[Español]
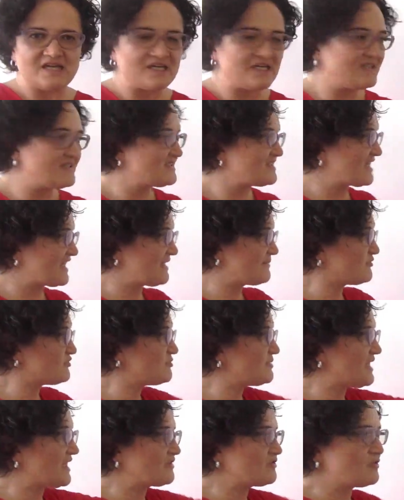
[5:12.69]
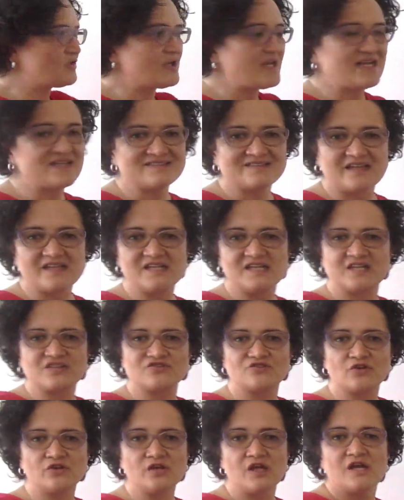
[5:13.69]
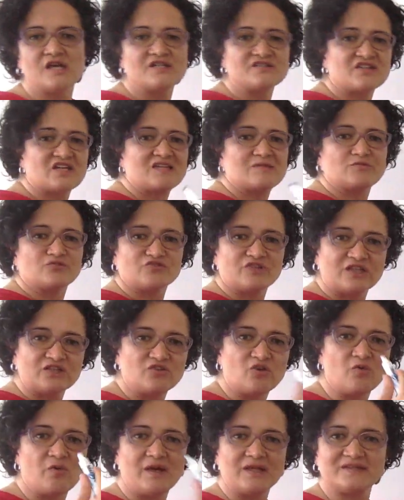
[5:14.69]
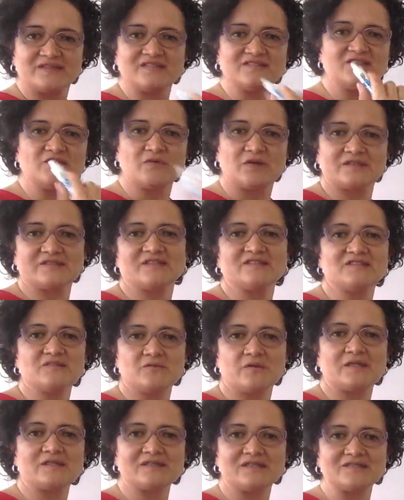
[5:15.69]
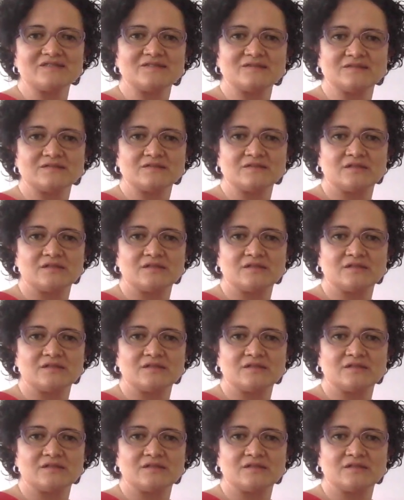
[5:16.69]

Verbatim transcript: Y si seguimos mirando en esta dirección, seguimos dando vueltas y vueltas y vueltas,